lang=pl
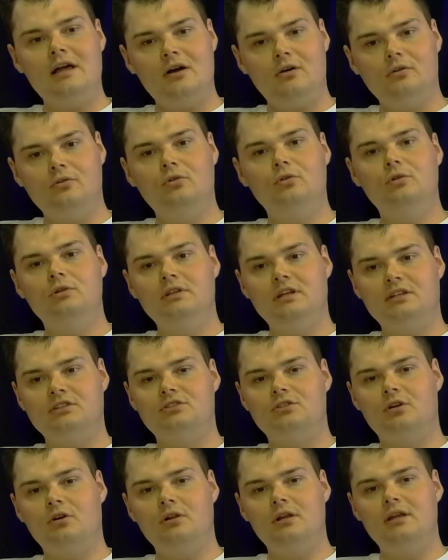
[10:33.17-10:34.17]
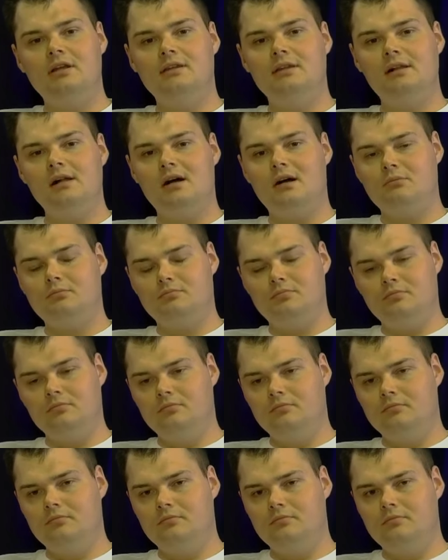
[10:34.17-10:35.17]
ogólnie, szkole dla
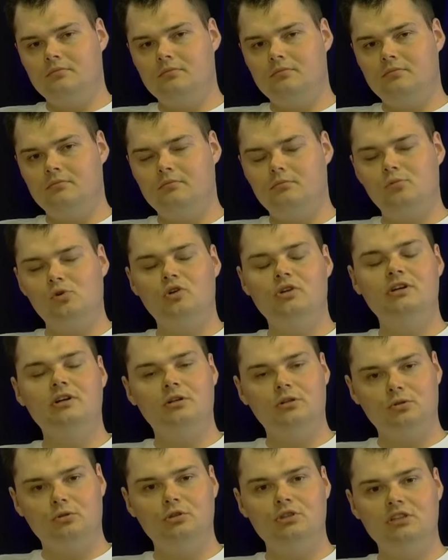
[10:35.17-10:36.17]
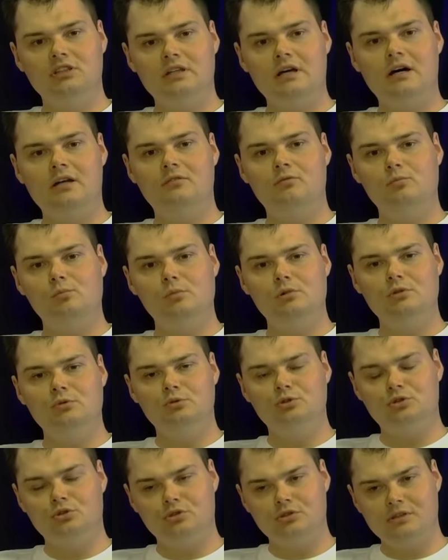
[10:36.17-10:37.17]
mm, młodych ludzi dałbym
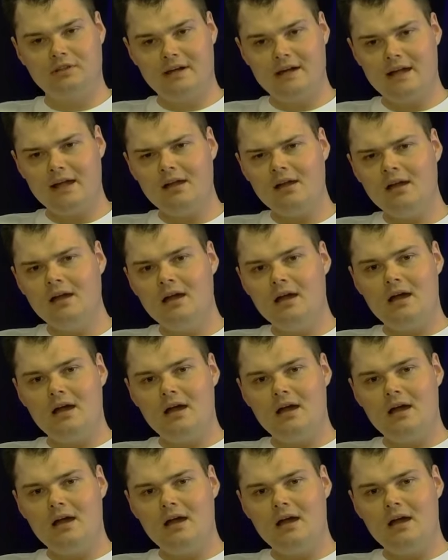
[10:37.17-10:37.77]
szóstkę,